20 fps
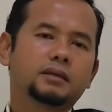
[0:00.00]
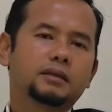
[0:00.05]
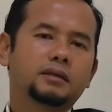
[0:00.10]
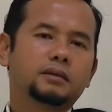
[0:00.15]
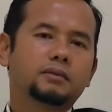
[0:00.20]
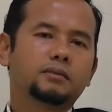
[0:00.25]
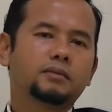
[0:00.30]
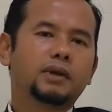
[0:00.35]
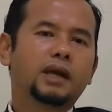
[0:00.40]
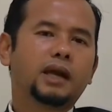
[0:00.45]

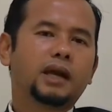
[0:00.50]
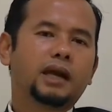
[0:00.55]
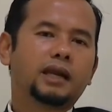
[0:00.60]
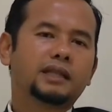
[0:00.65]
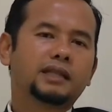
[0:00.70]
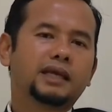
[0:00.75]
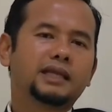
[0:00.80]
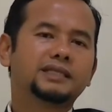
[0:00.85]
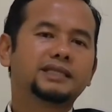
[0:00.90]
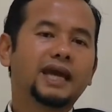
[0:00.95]

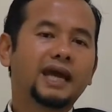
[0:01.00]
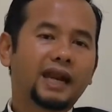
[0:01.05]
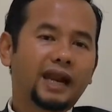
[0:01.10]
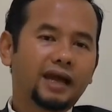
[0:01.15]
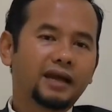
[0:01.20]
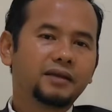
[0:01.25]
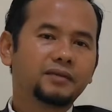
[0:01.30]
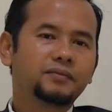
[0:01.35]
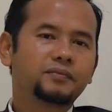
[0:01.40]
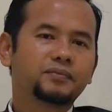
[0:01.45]
Bahkan tak
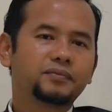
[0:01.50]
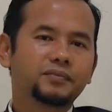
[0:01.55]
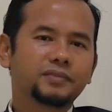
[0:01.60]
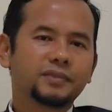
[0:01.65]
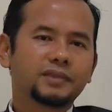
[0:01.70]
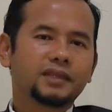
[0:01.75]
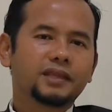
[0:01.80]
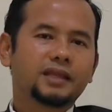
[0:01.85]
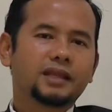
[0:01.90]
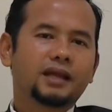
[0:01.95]
jarang
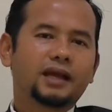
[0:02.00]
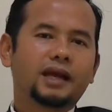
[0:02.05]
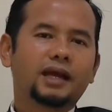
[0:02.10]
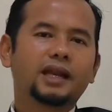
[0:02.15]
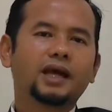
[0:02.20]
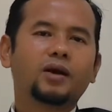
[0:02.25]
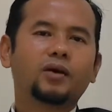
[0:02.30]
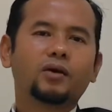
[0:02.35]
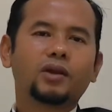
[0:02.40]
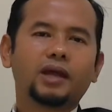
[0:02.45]

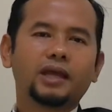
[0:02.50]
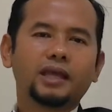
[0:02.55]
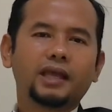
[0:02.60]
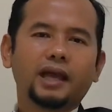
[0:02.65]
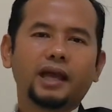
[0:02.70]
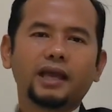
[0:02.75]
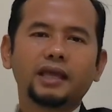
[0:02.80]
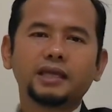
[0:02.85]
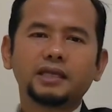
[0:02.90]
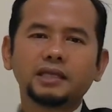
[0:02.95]
ada orang yang
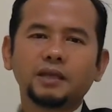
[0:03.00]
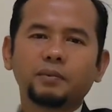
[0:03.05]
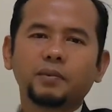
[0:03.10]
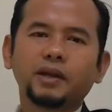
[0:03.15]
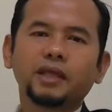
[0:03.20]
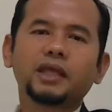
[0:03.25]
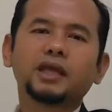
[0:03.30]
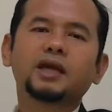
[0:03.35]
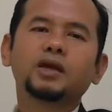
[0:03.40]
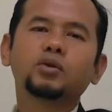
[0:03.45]
akhirnya
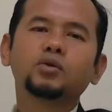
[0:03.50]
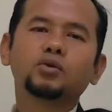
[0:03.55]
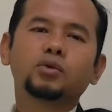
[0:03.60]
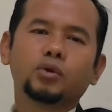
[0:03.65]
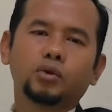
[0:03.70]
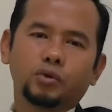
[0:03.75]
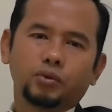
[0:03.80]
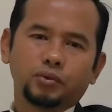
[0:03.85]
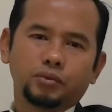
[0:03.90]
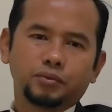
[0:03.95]
pergi ke
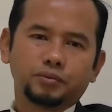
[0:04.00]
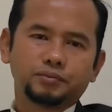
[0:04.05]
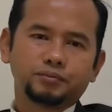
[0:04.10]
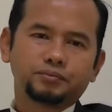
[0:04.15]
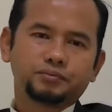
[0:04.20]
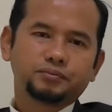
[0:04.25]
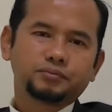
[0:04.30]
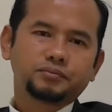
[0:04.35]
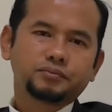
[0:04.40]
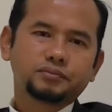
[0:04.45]
dukun.
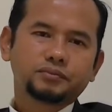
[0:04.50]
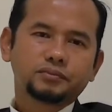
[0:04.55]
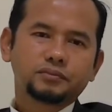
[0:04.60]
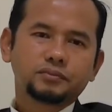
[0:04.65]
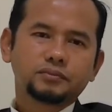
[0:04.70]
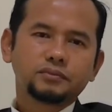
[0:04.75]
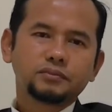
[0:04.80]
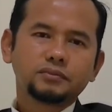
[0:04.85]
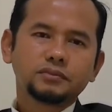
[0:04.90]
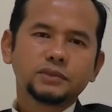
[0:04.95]

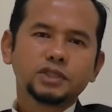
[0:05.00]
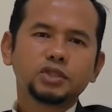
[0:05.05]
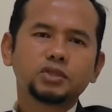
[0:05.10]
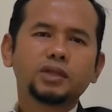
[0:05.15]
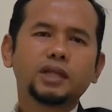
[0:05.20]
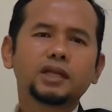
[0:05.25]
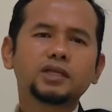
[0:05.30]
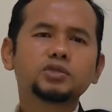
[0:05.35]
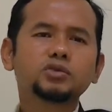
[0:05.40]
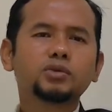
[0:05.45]

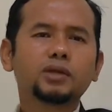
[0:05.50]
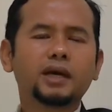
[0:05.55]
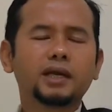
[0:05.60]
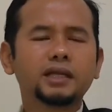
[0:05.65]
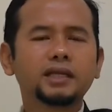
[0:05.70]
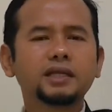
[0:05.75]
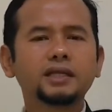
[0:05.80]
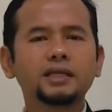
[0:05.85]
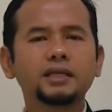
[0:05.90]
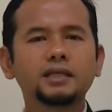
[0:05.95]

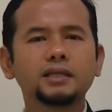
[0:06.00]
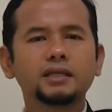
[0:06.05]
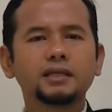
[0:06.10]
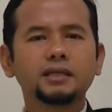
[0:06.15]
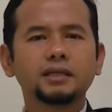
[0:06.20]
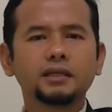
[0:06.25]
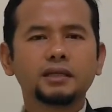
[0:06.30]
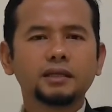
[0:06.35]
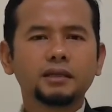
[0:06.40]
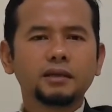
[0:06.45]
Saudara-saudari,
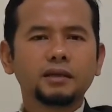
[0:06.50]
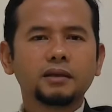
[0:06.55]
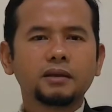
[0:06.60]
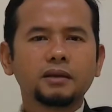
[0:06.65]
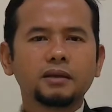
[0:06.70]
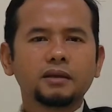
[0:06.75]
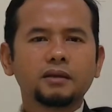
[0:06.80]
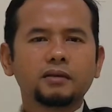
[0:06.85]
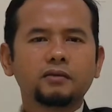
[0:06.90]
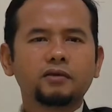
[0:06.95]

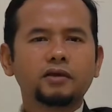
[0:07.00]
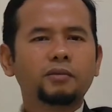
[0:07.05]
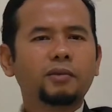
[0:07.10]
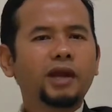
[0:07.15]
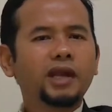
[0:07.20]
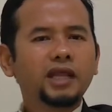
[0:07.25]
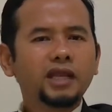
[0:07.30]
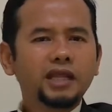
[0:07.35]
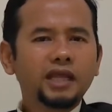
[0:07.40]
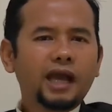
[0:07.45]

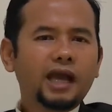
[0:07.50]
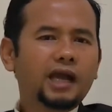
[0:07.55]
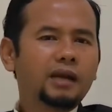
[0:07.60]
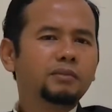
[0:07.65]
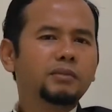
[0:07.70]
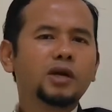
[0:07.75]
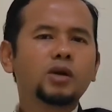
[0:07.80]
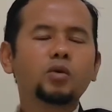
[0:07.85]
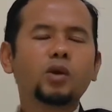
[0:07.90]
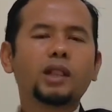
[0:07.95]
firman ini akan
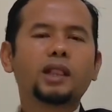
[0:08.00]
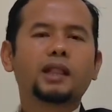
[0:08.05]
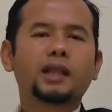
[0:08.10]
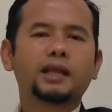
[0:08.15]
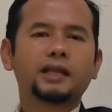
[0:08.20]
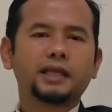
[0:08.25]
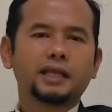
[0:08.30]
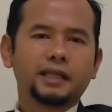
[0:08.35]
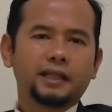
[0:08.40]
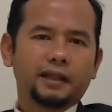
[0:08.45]

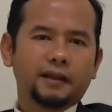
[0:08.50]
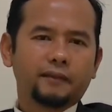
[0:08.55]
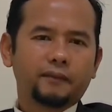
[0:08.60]
menguatkan kita.